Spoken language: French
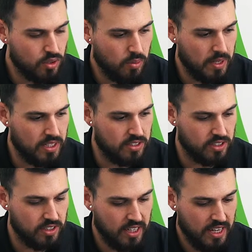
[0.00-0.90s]
si on parle de
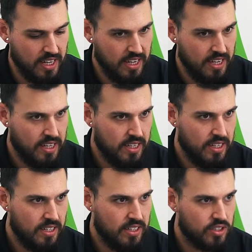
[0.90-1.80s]
ça,
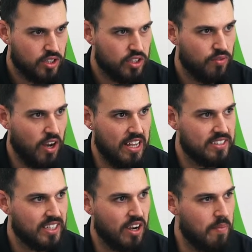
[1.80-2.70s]
ce que tu vas
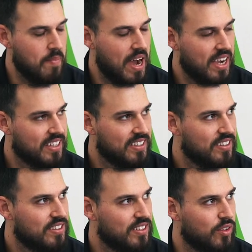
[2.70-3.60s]
laisser comme marque,
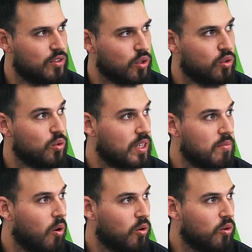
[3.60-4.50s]
ça va être surtout tes
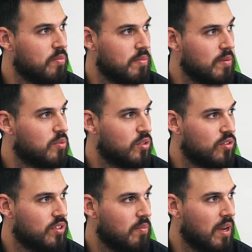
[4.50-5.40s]
bons coups. Puis même si
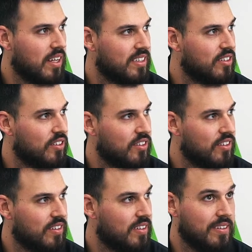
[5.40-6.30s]
tu t'es planté
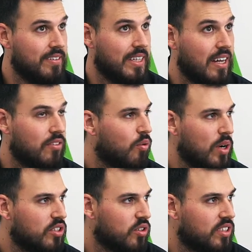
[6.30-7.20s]
30
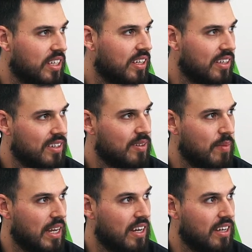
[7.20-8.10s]
fois sur 100,
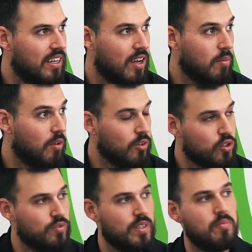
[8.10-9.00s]
mais le monde va
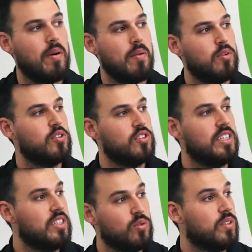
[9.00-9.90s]
se souvenir pas mal plus
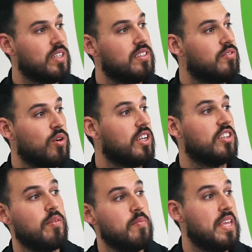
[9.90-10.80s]
des 70 fois que
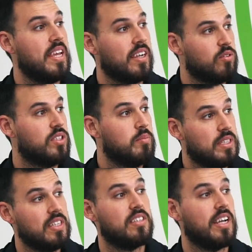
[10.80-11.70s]
tu as bien réussi puis
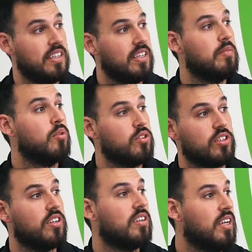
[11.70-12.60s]
que tu les plus
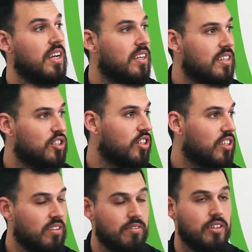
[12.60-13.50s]
que les shots que
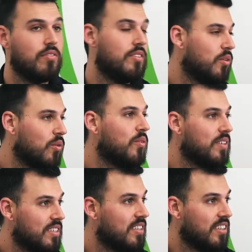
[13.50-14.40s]
tu as fait dans la vidéo.
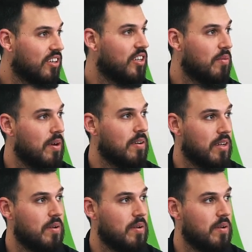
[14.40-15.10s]
Hein, Exactement.